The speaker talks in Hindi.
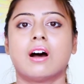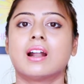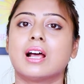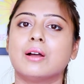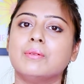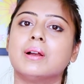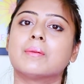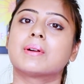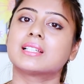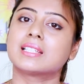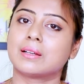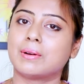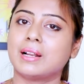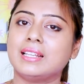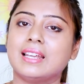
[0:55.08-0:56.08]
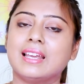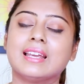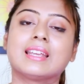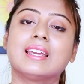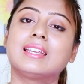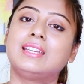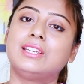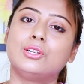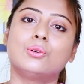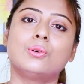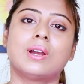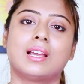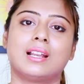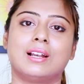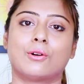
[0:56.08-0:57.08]
और अभी आपका सवाल ये है कि क्यों
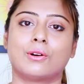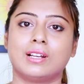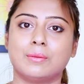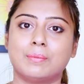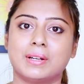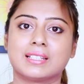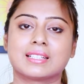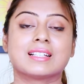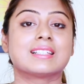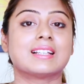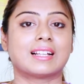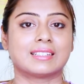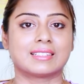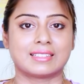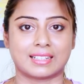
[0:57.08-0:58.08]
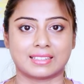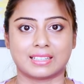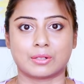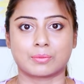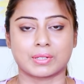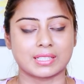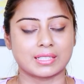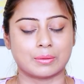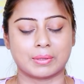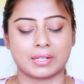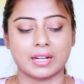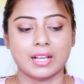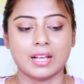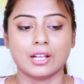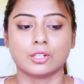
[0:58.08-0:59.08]
है लॉरियल पेरिस का ज़्यादा से ज़्यादा आपका
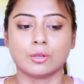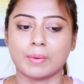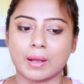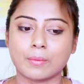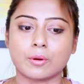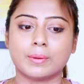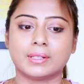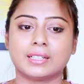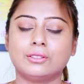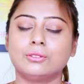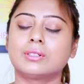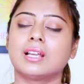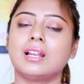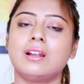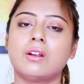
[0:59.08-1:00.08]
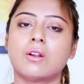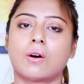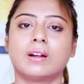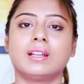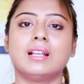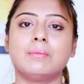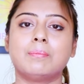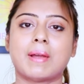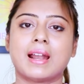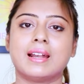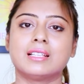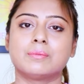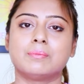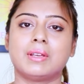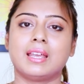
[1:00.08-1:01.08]
सवाल तो मैं आपको बता दूं कि लॉरियल
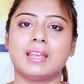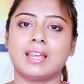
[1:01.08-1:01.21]
पेरिस में